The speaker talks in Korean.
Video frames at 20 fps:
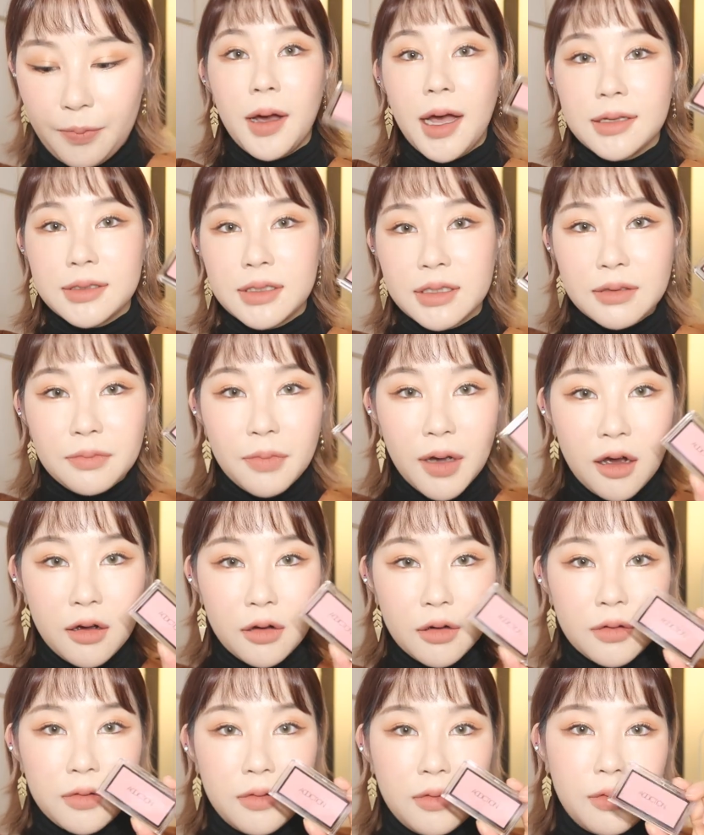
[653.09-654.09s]

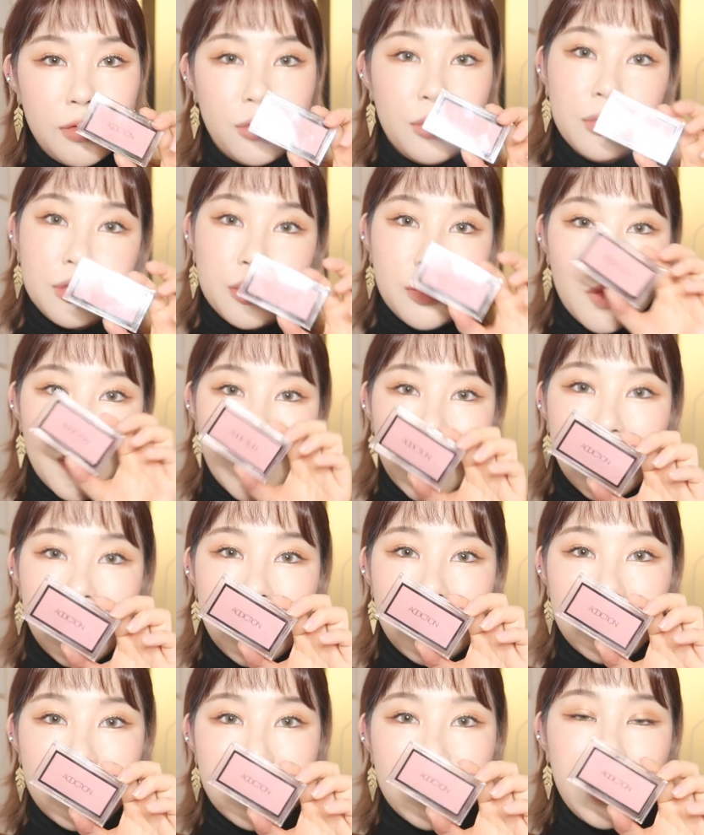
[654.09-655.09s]
마지막으로
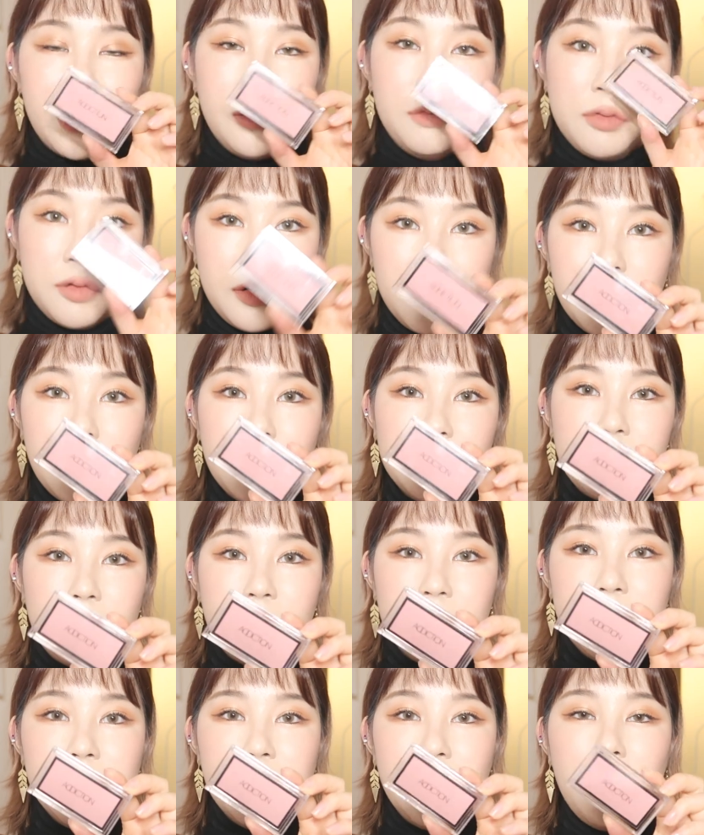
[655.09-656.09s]
소개해드릴
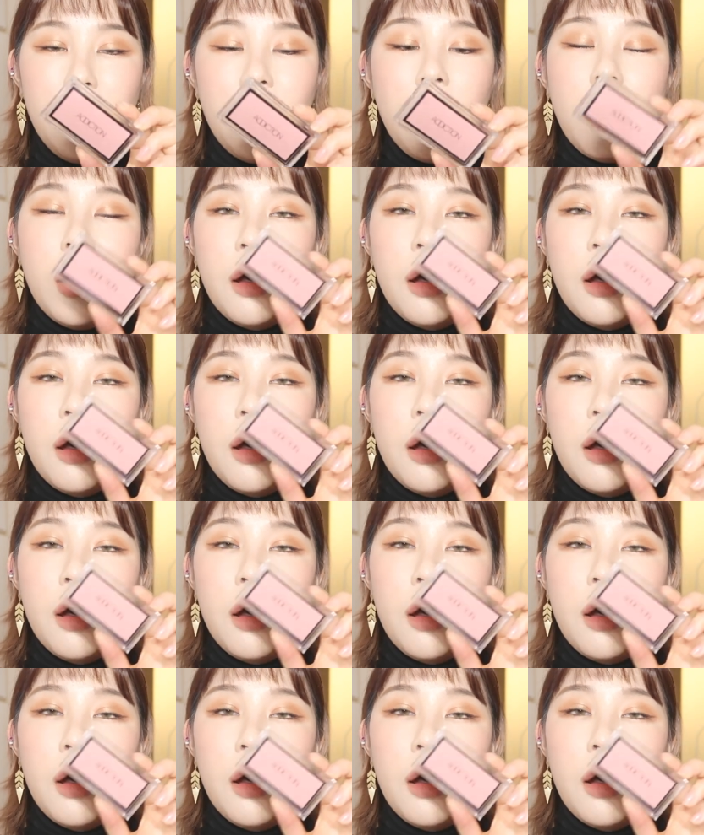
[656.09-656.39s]
블러셔는